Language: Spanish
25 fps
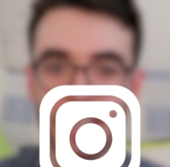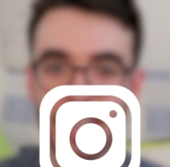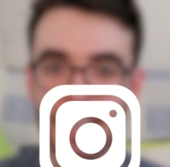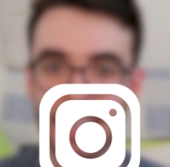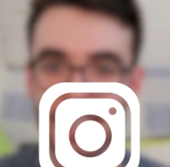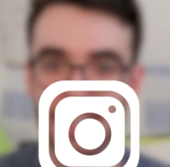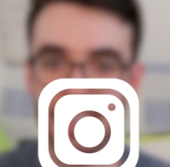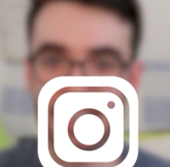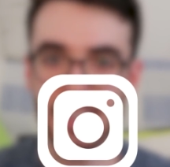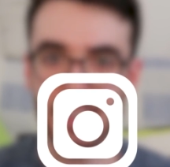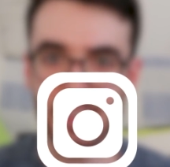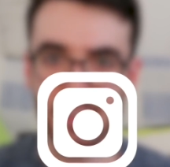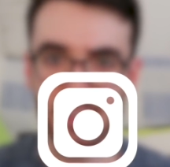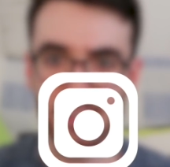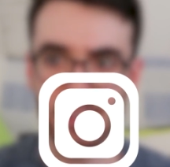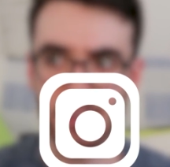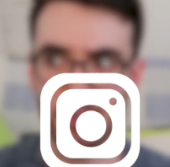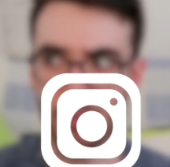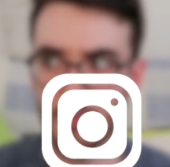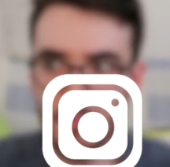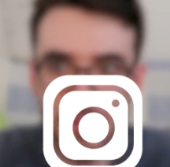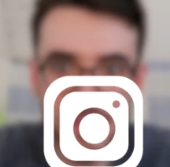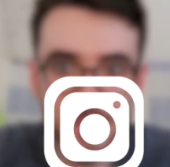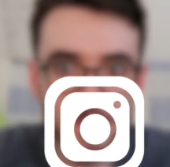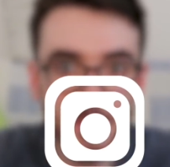y
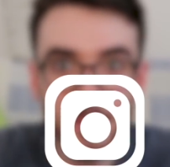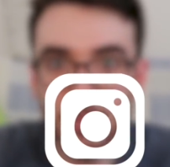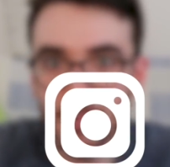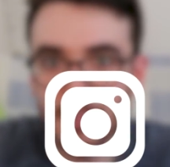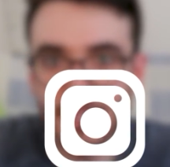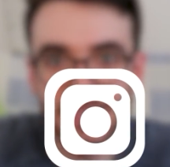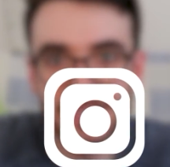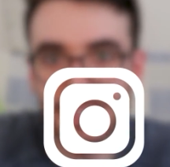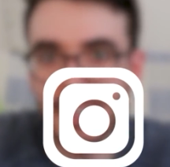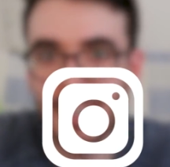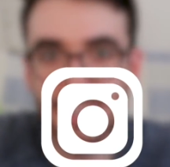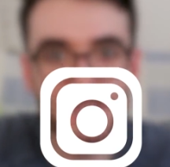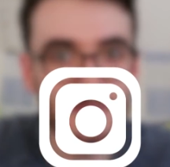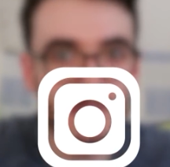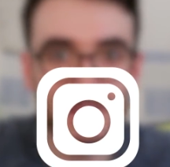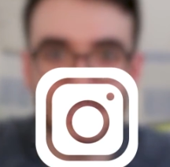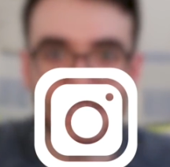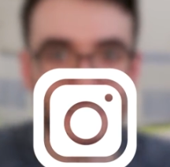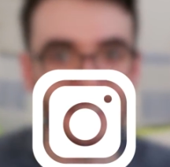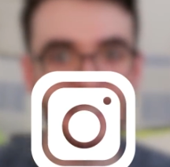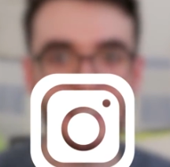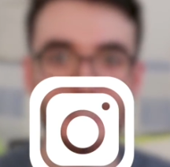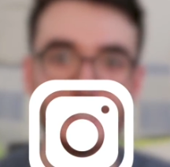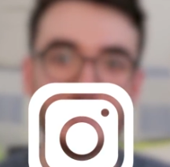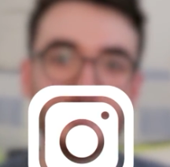hoy mismo tendréis
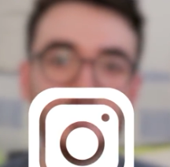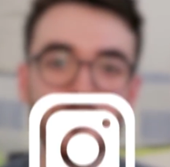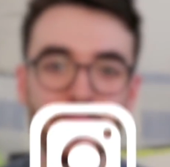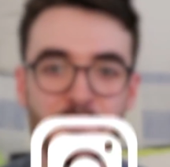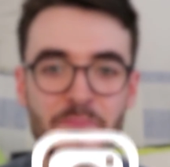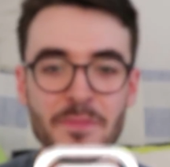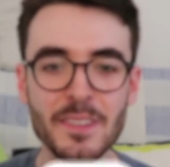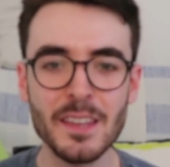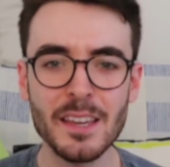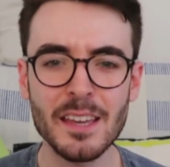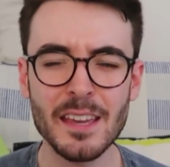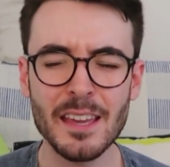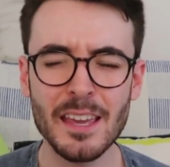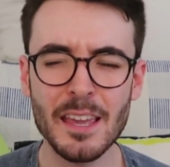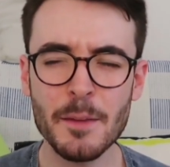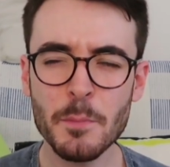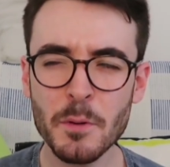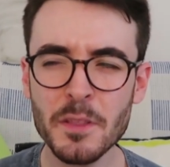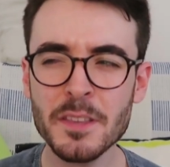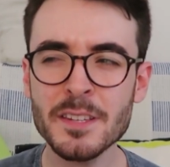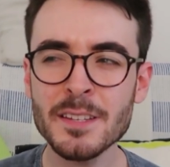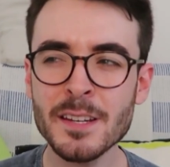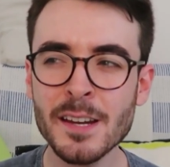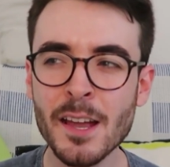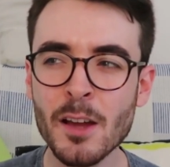material. Y
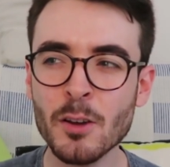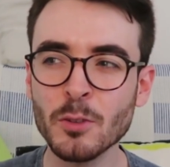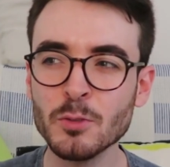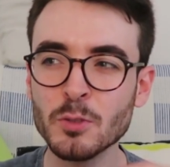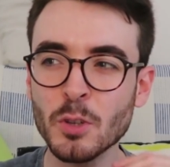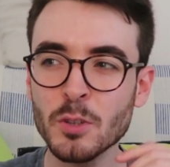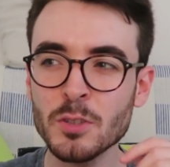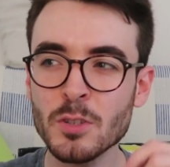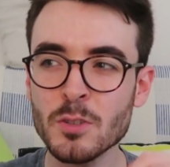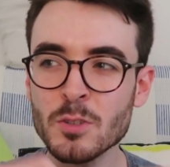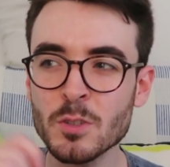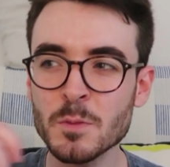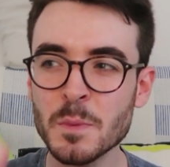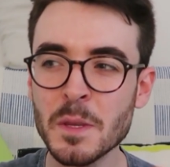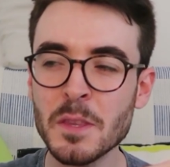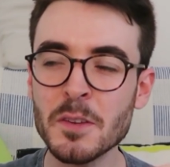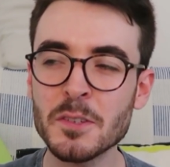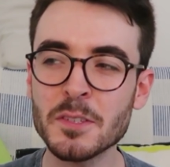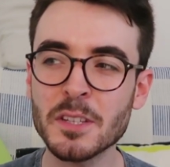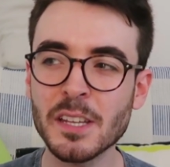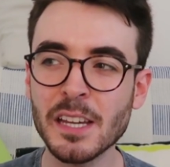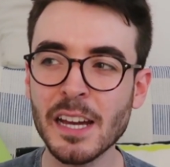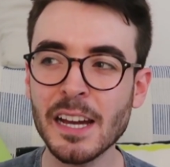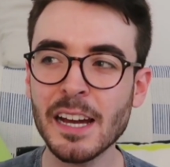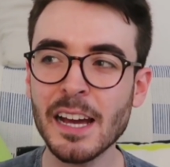puede ser que con todos esos
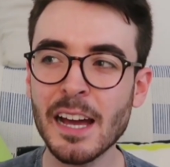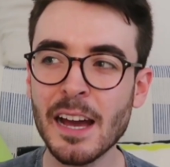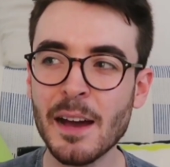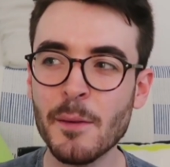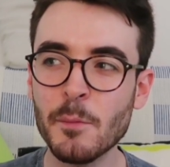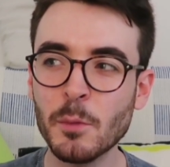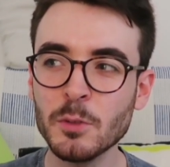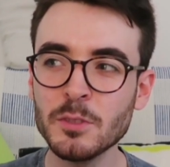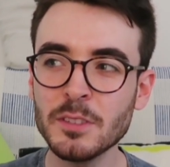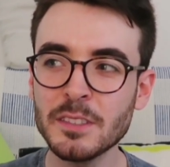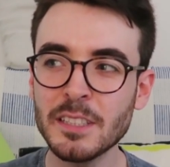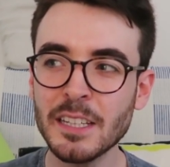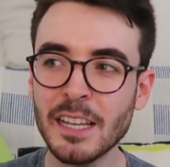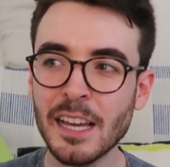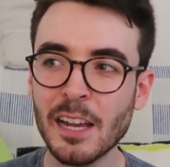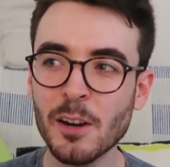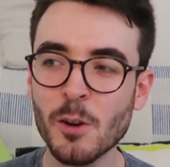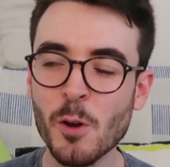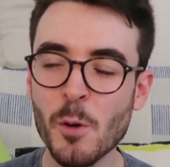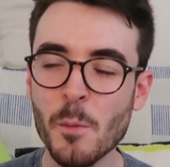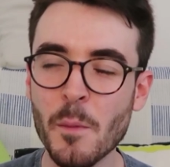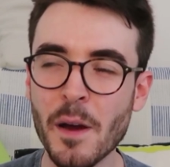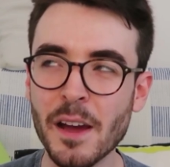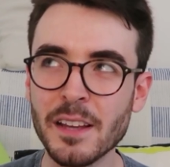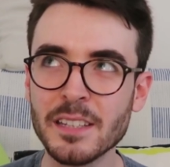vídeos que haga monte
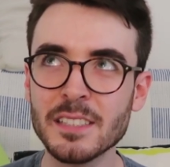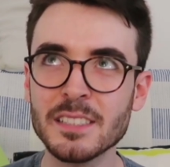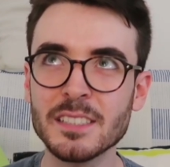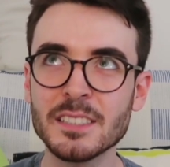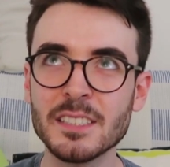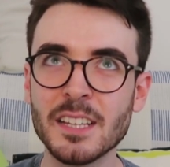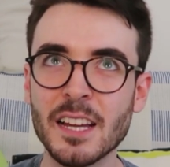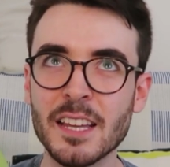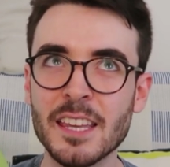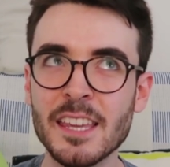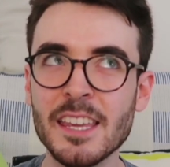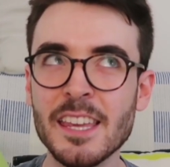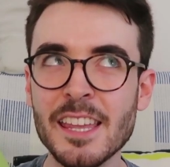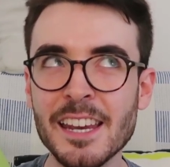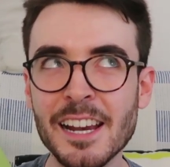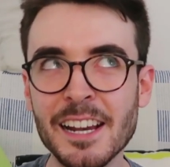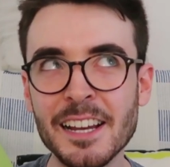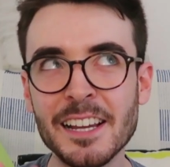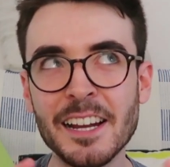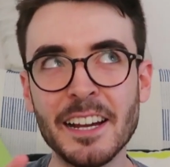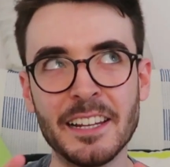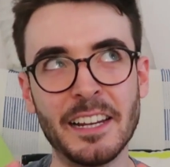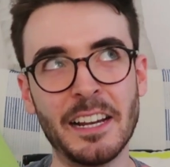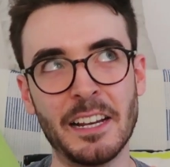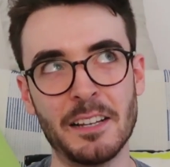algo más aquí en
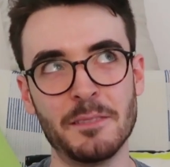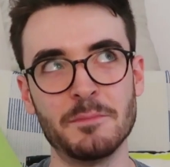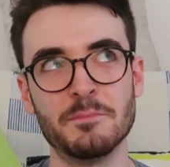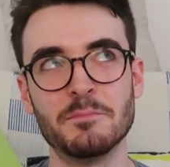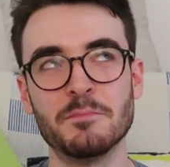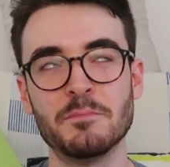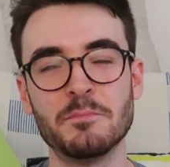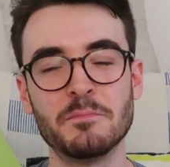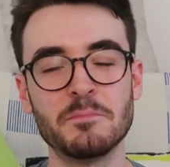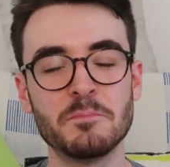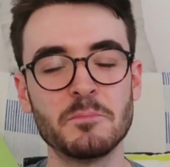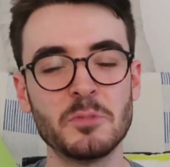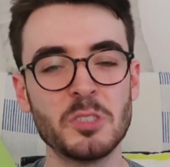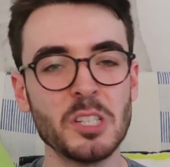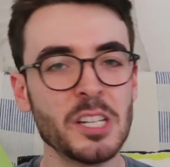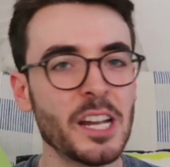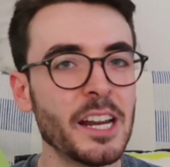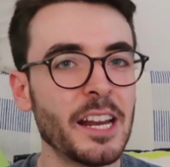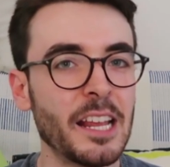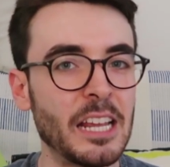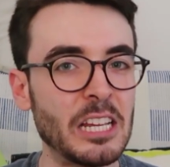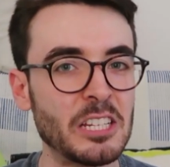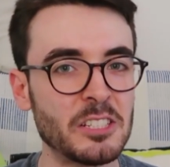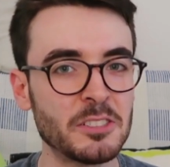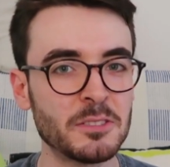el canal, si
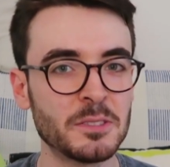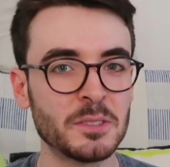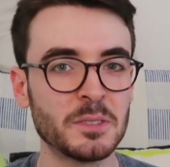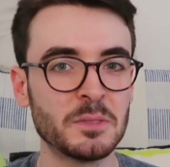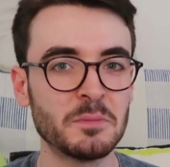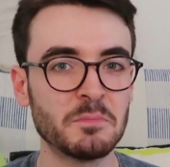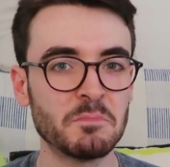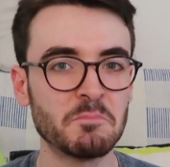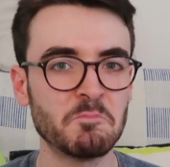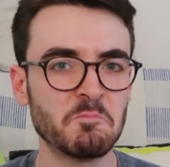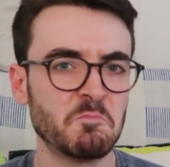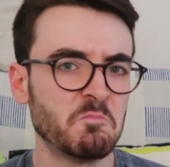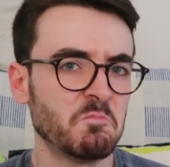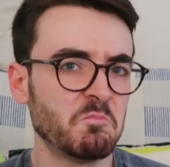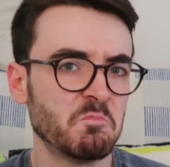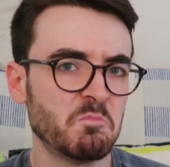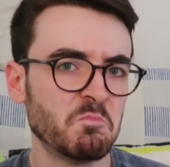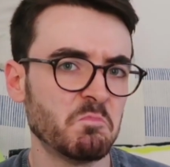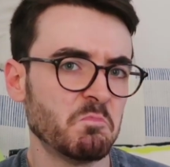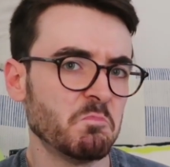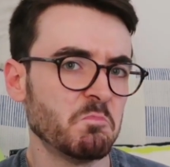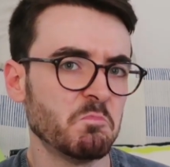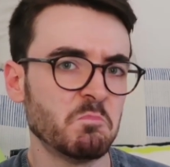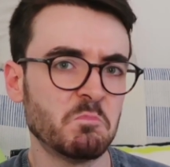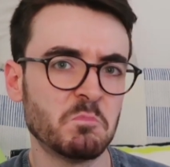queréis.
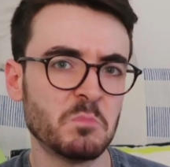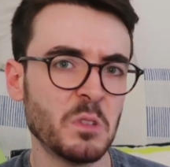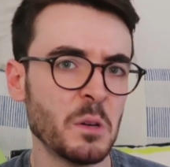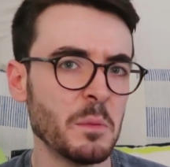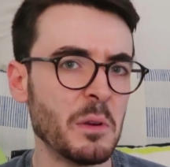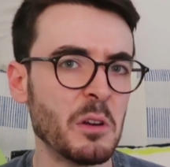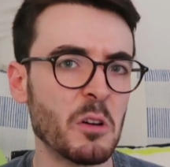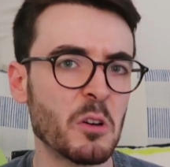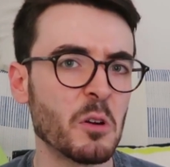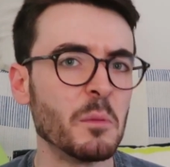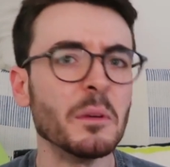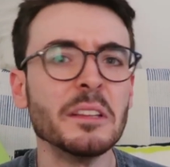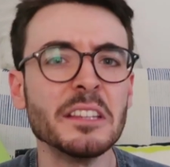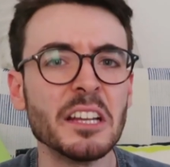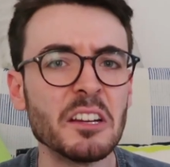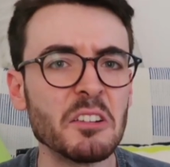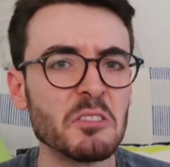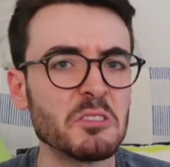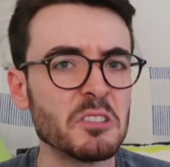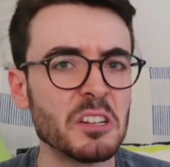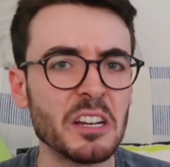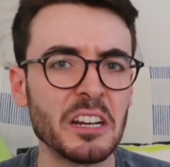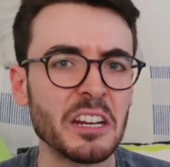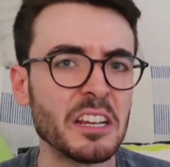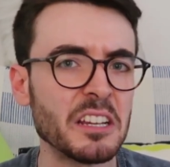Ponme en los
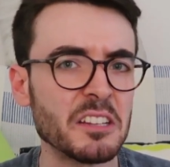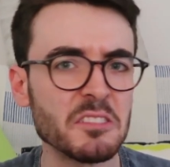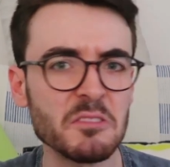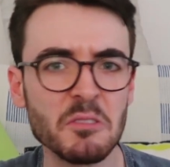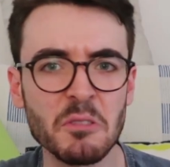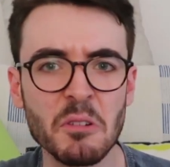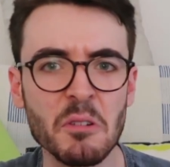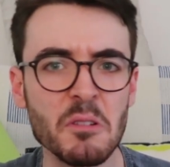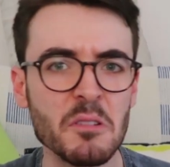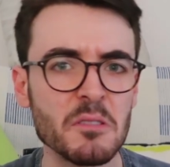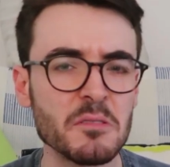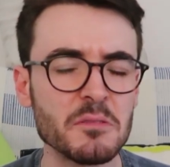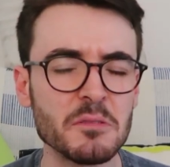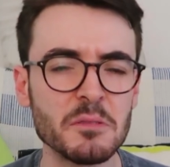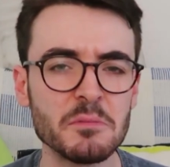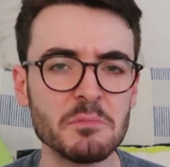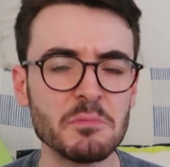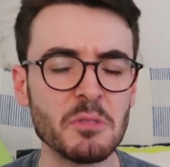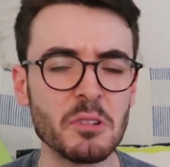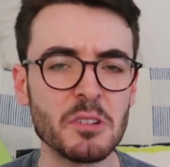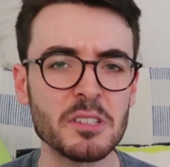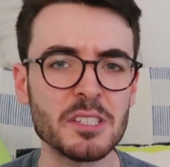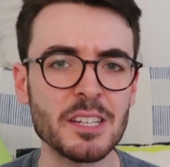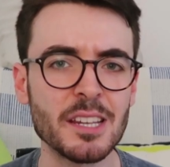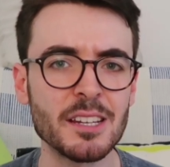comentarios si queréis o no,
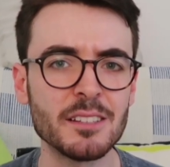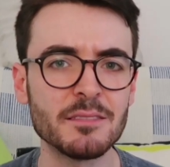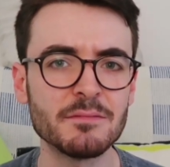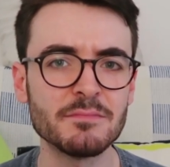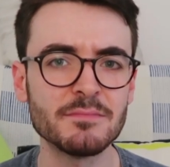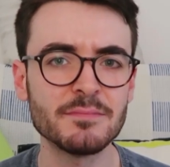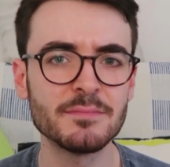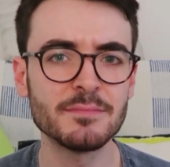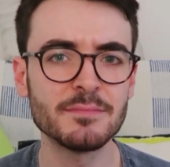lo que sea.